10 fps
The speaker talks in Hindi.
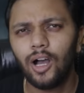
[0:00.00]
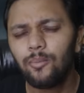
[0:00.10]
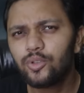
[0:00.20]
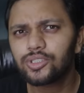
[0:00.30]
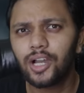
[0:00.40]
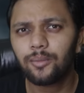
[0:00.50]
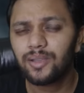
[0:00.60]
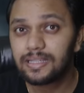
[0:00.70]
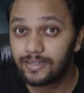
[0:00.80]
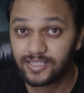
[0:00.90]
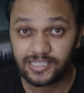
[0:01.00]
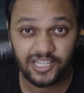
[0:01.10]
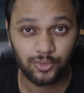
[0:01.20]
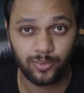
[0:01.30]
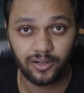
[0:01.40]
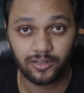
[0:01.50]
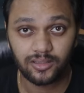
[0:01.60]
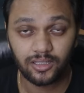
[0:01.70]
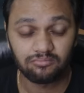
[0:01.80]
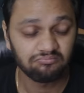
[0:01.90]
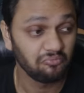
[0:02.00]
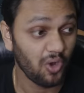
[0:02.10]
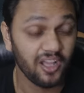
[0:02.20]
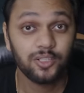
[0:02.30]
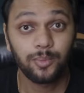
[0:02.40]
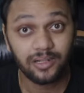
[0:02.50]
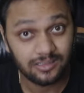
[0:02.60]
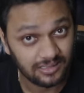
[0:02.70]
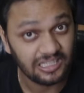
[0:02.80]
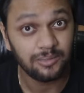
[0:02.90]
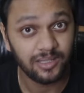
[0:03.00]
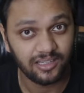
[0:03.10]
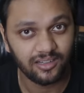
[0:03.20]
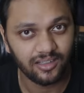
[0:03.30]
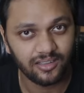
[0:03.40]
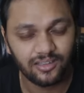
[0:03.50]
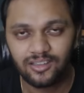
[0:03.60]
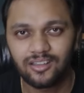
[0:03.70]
अब उस घर में किसकी स्पिरिट थी वहाँ स्पिरिट थी भी कि नहीं